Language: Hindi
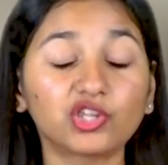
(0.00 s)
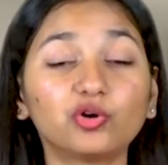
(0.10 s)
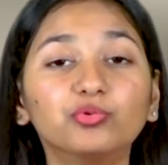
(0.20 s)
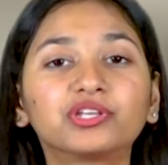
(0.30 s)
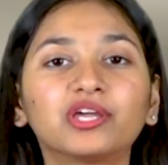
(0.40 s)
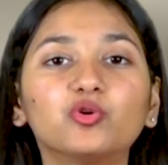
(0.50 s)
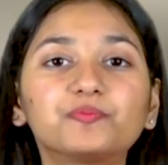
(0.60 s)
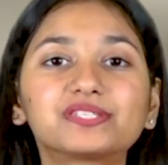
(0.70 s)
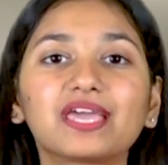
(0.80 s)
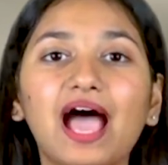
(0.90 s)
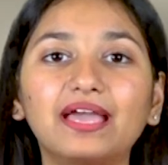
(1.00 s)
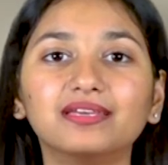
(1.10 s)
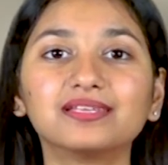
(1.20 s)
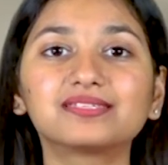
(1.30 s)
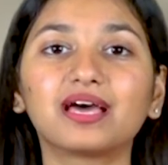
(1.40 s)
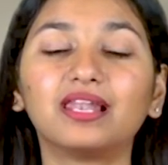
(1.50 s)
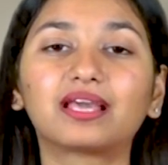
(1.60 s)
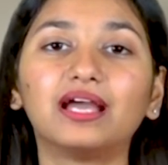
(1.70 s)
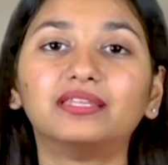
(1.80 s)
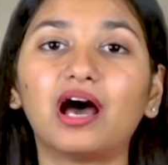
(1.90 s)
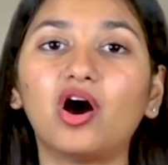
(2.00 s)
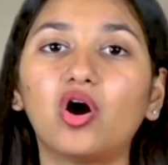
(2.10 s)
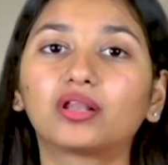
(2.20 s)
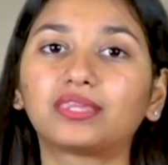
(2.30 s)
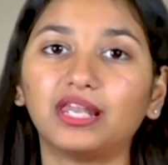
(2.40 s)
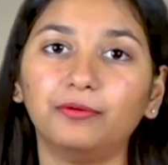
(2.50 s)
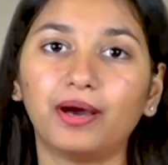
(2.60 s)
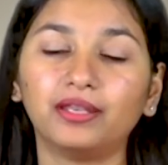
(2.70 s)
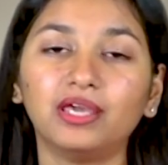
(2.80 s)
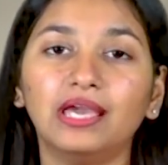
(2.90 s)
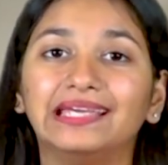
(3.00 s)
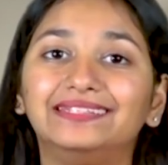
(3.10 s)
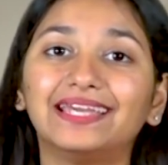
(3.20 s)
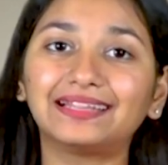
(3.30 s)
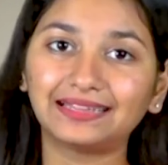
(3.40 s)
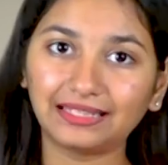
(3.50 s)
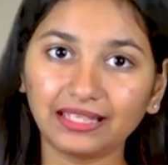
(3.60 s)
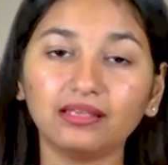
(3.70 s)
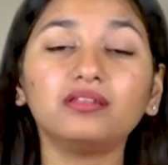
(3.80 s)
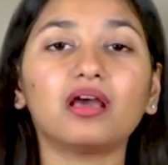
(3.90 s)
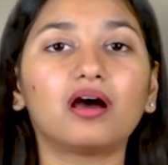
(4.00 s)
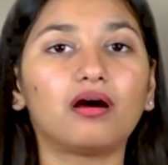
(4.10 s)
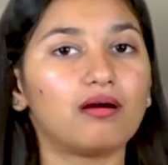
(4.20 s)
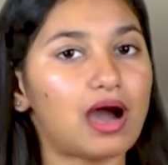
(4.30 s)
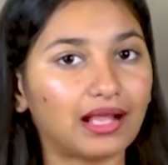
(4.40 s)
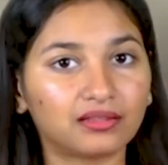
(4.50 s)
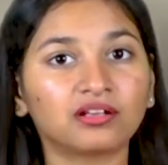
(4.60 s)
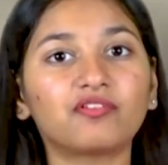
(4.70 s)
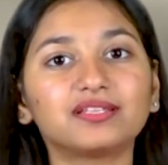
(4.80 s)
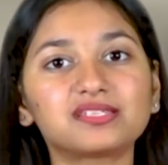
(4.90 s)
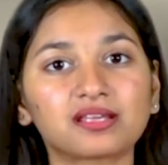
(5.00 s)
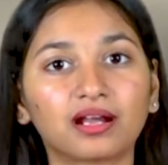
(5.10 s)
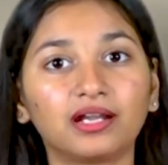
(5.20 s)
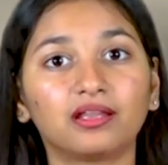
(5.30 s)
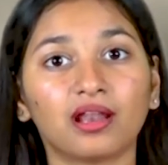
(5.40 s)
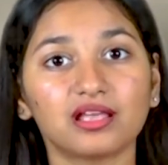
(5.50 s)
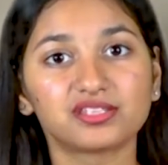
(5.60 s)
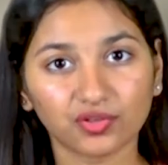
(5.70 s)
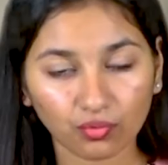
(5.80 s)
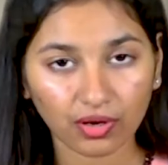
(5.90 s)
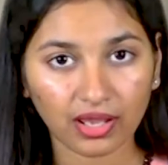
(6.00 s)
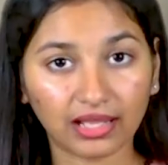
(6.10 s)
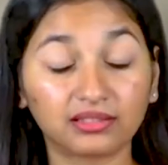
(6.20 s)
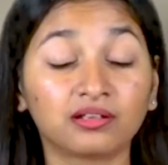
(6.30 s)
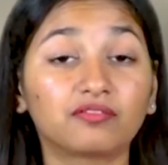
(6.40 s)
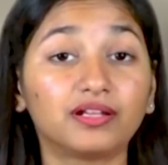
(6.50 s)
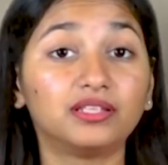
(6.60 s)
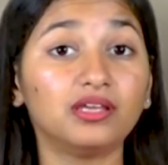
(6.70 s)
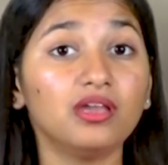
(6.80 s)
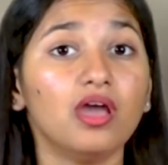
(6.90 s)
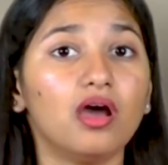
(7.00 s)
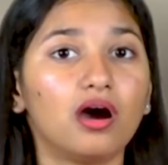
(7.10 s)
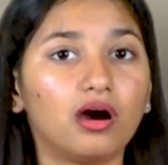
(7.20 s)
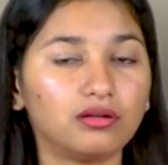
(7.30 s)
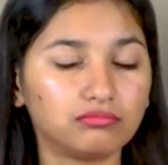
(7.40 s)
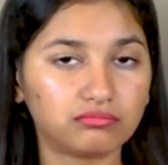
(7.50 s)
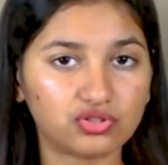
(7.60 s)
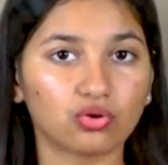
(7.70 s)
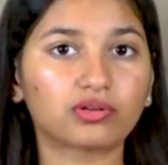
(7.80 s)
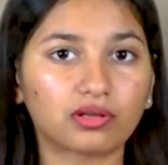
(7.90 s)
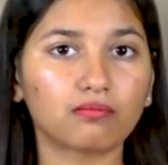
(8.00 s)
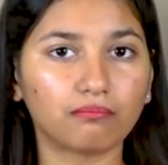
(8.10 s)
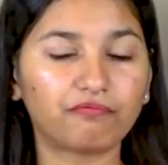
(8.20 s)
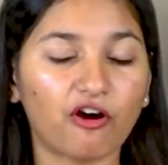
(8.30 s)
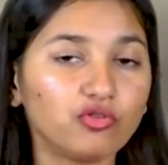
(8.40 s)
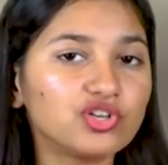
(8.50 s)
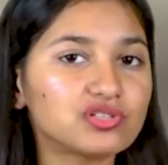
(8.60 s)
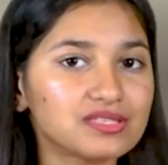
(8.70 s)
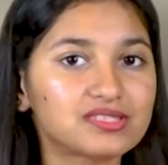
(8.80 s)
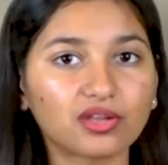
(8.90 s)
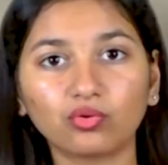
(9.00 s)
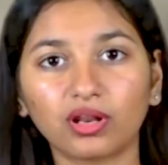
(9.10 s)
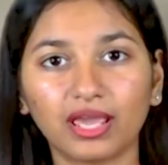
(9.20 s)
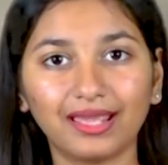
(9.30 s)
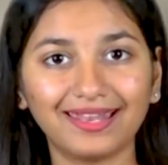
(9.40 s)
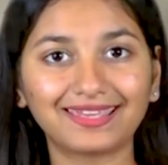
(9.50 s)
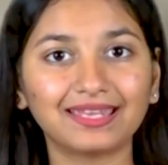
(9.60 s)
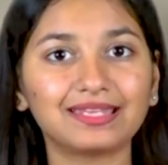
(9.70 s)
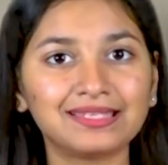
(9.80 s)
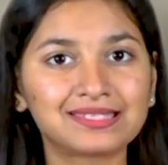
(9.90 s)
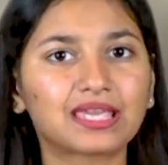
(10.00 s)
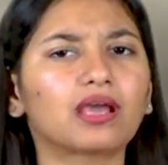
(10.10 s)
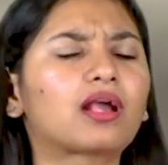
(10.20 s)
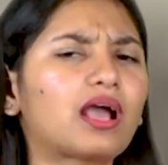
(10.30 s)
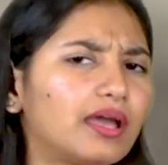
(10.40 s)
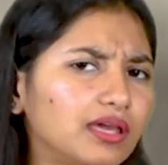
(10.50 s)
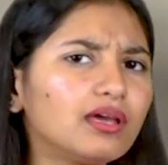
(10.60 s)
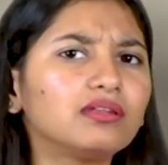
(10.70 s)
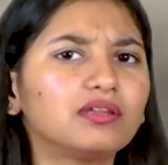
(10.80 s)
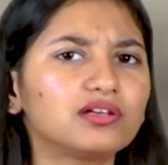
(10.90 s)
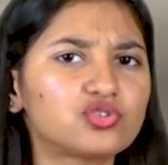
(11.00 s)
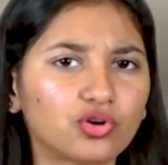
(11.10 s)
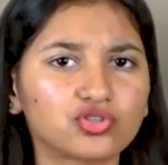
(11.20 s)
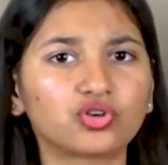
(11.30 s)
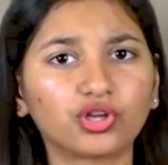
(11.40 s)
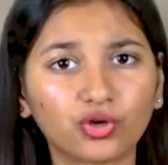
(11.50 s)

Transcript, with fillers: तो मुख्य रूप से आईएस अलकायदा और तालिबान ये तीन आतंकवादी संगठन जरूर है आतंकवादी और जो फाउंडेशन ज़रूर है लेकिन इसके कई अन्य छोटे छोटे